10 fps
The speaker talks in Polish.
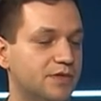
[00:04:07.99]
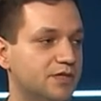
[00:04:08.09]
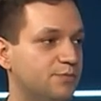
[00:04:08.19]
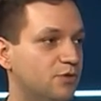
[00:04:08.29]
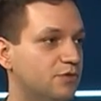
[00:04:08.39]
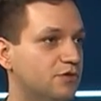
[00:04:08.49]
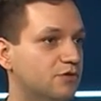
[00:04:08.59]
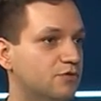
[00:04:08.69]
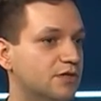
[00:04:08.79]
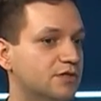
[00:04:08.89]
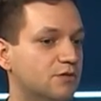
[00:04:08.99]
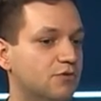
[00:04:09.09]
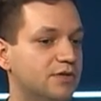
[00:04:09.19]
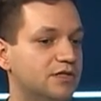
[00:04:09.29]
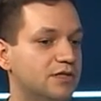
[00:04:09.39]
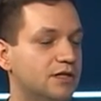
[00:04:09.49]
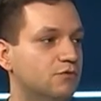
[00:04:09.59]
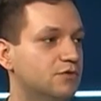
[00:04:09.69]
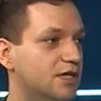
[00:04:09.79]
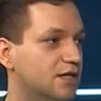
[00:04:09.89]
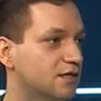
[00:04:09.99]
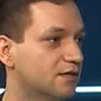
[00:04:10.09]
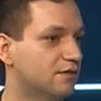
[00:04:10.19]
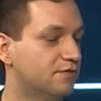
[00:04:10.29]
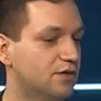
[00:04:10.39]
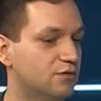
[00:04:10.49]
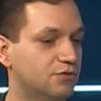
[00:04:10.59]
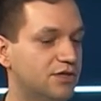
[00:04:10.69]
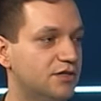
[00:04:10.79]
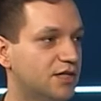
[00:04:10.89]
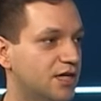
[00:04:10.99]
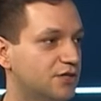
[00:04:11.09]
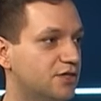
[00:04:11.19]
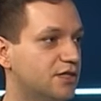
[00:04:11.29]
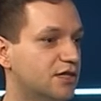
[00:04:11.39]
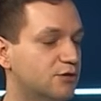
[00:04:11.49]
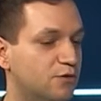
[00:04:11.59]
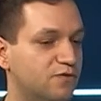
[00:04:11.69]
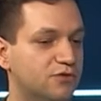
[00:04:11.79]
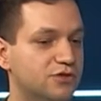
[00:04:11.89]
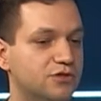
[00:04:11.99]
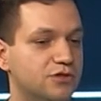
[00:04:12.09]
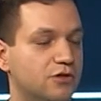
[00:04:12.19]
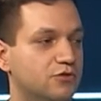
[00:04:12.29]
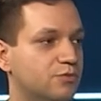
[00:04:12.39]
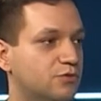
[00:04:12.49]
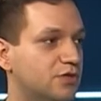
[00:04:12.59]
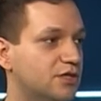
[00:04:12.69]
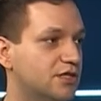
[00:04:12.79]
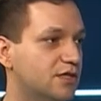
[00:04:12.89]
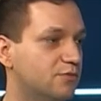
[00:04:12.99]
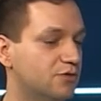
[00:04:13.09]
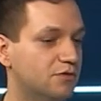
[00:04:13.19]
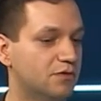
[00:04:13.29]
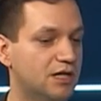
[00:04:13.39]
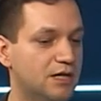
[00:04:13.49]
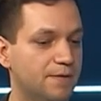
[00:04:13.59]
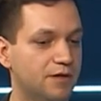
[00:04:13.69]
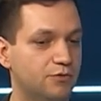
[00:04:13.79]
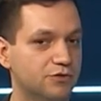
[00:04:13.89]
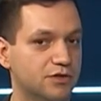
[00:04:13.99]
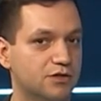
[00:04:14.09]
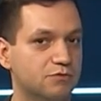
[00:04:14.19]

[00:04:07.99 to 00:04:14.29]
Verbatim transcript: zespoły no, które są obecnie na ustach wielu dziennikarzy, redaktorów muzycznych, osób, które się zajmują y, muzyką.